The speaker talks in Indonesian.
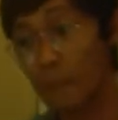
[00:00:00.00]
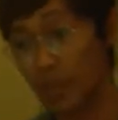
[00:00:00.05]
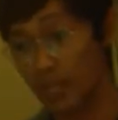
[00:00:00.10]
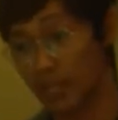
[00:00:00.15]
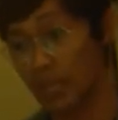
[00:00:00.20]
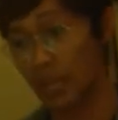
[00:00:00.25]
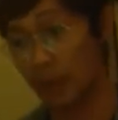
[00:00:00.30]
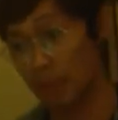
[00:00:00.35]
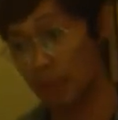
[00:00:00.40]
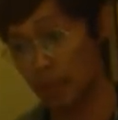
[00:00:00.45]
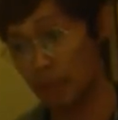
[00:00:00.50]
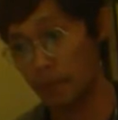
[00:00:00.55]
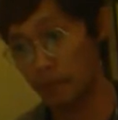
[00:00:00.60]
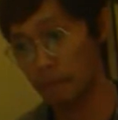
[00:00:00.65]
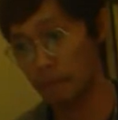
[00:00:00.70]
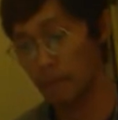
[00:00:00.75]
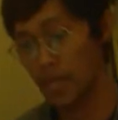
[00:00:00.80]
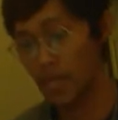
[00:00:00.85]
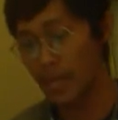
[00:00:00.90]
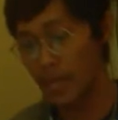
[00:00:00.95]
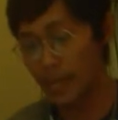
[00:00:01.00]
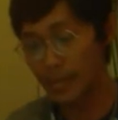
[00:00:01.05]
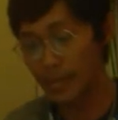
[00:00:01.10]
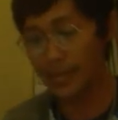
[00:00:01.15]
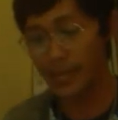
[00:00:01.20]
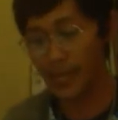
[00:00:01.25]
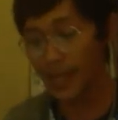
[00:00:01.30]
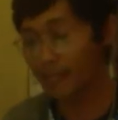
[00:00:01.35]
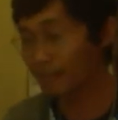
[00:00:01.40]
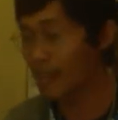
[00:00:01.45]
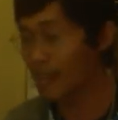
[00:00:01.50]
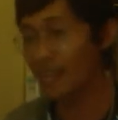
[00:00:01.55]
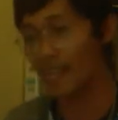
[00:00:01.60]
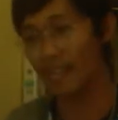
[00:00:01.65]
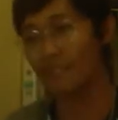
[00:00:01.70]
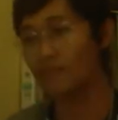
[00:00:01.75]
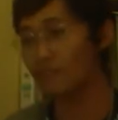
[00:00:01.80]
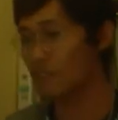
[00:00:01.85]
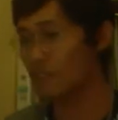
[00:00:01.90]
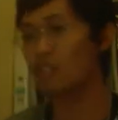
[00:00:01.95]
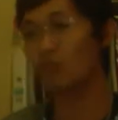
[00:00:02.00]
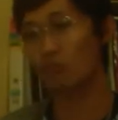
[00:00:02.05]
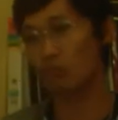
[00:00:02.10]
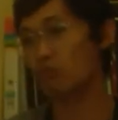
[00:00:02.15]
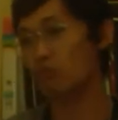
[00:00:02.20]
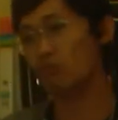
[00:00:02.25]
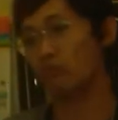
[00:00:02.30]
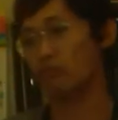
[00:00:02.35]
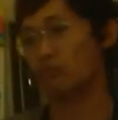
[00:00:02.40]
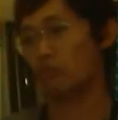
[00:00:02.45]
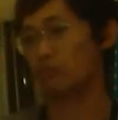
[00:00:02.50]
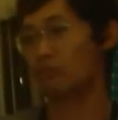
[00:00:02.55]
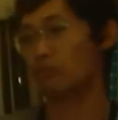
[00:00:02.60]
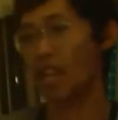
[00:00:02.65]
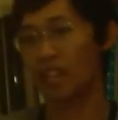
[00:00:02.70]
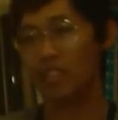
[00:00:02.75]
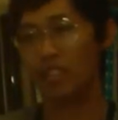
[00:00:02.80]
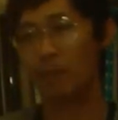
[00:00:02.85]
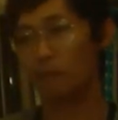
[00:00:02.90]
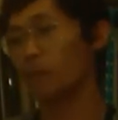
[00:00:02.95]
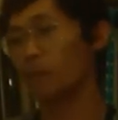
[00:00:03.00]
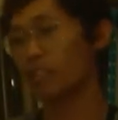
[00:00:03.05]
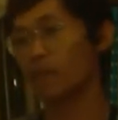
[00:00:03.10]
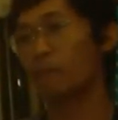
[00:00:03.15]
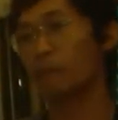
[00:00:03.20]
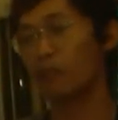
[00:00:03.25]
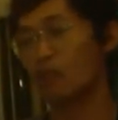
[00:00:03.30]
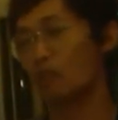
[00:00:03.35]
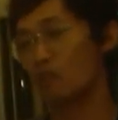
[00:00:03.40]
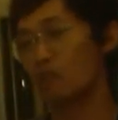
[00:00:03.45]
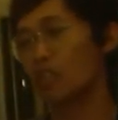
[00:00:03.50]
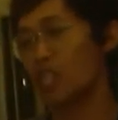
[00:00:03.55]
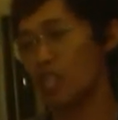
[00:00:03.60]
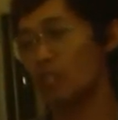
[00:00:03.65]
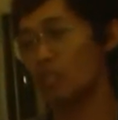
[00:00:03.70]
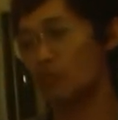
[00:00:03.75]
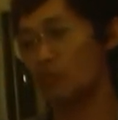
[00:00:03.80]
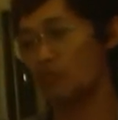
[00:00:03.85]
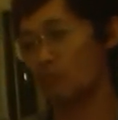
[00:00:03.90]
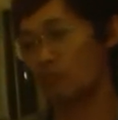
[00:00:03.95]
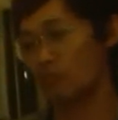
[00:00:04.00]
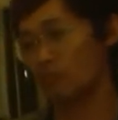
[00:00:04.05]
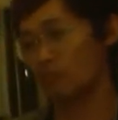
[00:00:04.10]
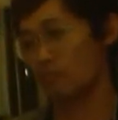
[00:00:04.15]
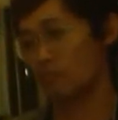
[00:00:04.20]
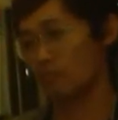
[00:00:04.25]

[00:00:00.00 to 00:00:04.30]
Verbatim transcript: kita bersama. Kedatangan Kristus yang seperti pencuri itu.